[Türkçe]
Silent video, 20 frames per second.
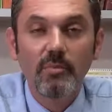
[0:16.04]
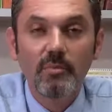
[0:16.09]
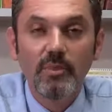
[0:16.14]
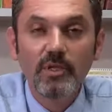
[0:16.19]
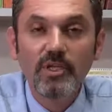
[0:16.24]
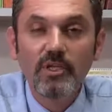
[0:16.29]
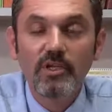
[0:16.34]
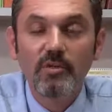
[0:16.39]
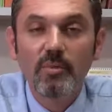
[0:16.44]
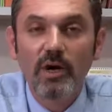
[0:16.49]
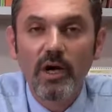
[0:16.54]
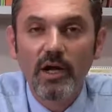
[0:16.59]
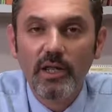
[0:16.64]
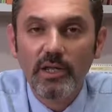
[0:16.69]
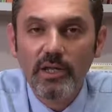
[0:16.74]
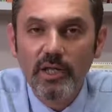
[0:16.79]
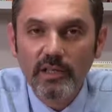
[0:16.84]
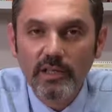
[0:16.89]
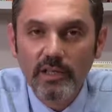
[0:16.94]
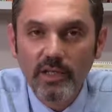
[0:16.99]
bir takım
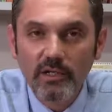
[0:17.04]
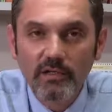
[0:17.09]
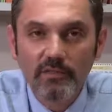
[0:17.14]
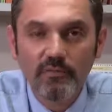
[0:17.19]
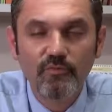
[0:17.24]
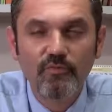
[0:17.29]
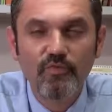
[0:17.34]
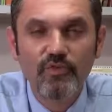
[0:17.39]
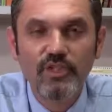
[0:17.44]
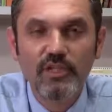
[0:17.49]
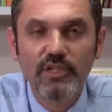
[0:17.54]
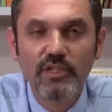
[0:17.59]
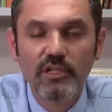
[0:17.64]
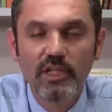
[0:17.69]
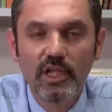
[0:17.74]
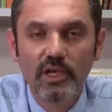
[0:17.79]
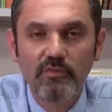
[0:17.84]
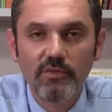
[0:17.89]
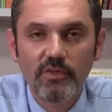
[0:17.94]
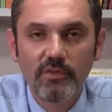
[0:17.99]
hareketler, fizik
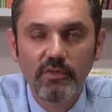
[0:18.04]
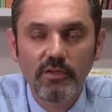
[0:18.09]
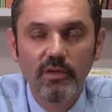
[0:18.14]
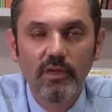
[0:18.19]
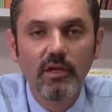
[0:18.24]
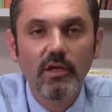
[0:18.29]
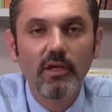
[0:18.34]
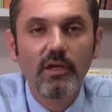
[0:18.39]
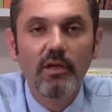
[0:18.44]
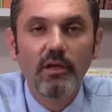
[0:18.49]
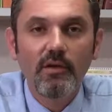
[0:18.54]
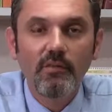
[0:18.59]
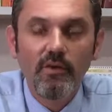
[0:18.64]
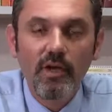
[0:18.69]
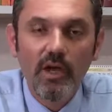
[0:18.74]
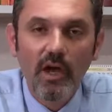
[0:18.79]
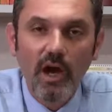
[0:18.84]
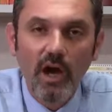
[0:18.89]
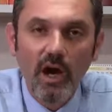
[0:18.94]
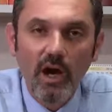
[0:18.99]
tedavi
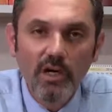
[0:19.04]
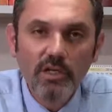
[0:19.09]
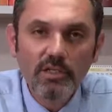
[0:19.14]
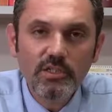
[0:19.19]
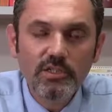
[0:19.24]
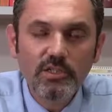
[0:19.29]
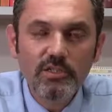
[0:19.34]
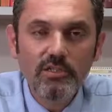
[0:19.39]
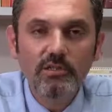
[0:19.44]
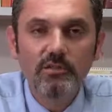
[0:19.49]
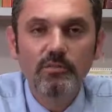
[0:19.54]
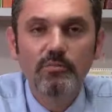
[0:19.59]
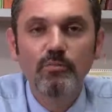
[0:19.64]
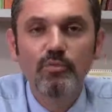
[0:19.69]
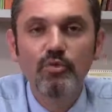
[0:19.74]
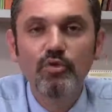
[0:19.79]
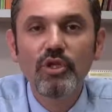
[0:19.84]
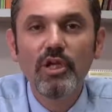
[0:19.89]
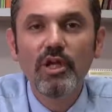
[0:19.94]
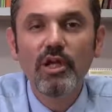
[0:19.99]
ve artı
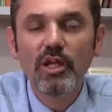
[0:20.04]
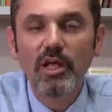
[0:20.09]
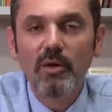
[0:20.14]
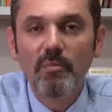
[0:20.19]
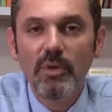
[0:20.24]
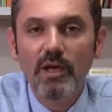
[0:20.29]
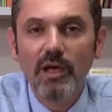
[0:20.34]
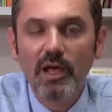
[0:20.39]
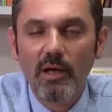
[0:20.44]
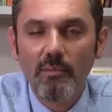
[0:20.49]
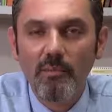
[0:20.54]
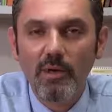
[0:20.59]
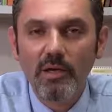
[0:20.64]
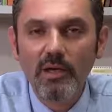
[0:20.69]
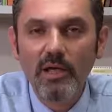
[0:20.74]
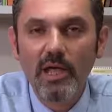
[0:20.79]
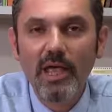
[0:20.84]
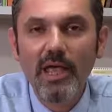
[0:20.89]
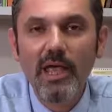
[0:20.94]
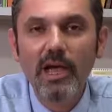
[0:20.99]
bunlarla
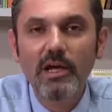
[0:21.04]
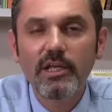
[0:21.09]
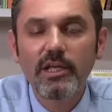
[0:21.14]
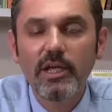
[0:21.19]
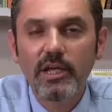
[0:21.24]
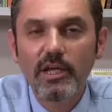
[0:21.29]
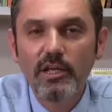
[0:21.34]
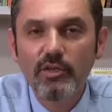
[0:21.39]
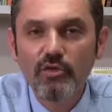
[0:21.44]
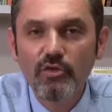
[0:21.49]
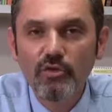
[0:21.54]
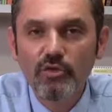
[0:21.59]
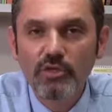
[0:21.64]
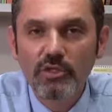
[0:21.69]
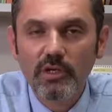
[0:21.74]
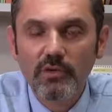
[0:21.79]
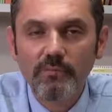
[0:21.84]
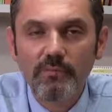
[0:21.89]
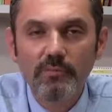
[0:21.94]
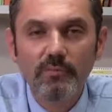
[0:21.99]
beraber eğer
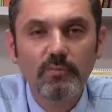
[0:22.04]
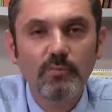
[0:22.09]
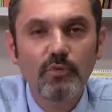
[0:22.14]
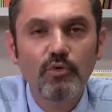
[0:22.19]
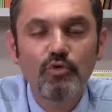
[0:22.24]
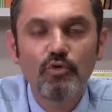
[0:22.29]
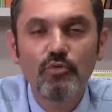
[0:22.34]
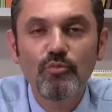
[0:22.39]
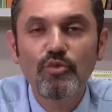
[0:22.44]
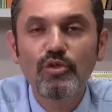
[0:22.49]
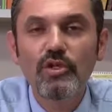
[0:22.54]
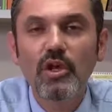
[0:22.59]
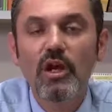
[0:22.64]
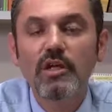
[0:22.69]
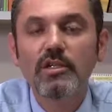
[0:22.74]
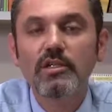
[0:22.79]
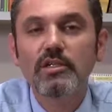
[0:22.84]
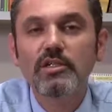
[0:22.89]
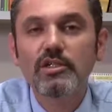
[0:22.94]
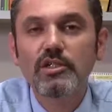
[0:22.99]
gerekiyorsa günümüzde
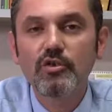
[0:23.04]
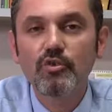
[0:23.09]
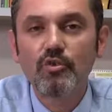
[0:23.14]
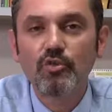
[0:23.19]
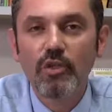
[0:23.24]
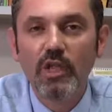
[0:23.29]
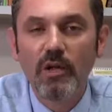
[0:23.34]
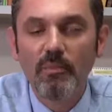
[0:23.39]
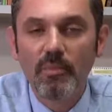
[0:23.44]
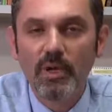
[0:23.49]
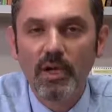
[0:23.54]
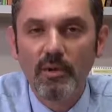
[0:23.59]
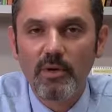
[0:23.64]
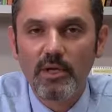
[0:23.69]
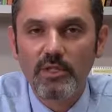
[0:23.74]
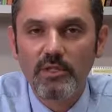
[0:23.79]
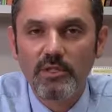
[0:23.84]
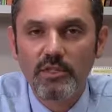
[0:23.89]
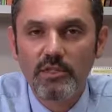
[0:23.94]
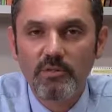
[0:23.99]
artık sık kullanmaya
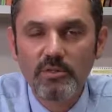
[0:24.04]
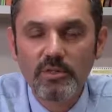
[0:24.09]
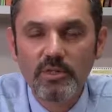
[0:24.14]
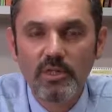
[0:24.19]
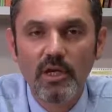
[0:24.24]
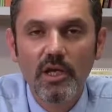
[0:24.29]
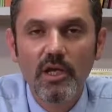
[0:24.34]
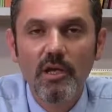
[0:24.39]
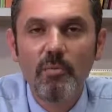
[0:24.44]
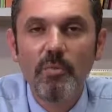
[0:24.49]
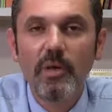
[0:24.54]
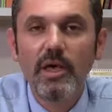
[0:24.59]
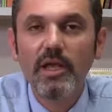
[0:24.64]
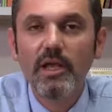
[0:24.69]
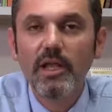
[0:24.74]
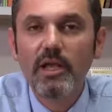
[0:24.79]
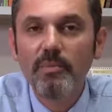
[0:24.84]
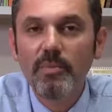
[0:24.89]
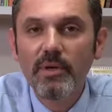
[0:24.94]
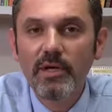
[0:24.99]
başladığımız
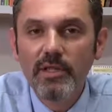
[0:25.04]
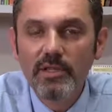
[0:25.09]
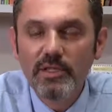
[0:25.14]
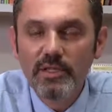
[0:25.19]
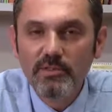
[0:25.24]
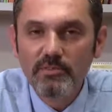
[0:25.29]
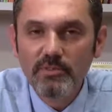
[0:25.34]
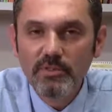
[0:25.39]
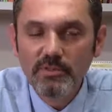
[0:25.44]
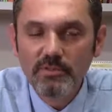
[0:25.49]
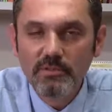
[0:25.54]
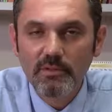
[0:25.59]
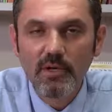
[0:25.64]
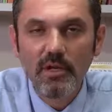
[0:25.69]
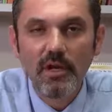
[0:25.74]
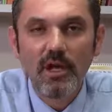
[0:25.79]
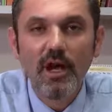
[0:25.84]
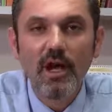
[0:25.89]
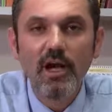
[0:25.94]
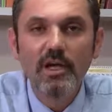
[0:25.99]
PRP dediğimiz
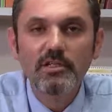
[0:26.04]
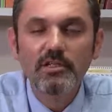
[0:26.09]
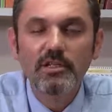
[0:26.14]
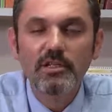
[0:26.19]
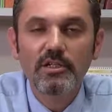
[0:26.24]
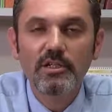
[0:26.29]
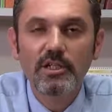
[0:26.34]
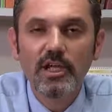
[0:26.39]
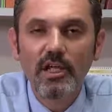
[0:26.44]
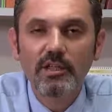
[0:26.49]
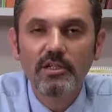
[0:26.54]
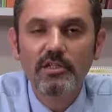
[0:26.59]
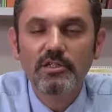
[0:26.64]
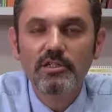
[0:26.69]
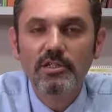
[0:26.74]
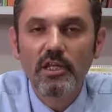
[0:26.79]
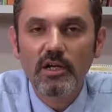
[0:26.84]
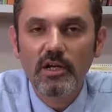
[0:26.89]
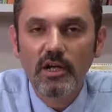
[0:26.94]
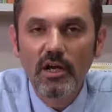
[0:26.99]
hastanın
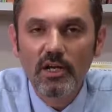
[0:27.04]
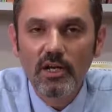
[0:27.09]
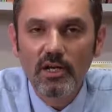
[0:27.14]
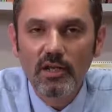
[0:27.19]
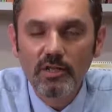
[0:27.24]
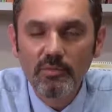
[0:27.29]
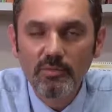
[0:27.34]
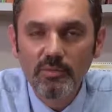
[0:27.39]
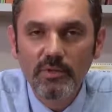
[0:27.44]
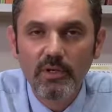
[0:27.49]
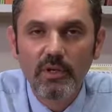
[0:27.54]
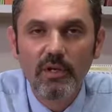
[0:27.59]
kendisinden kan alınıp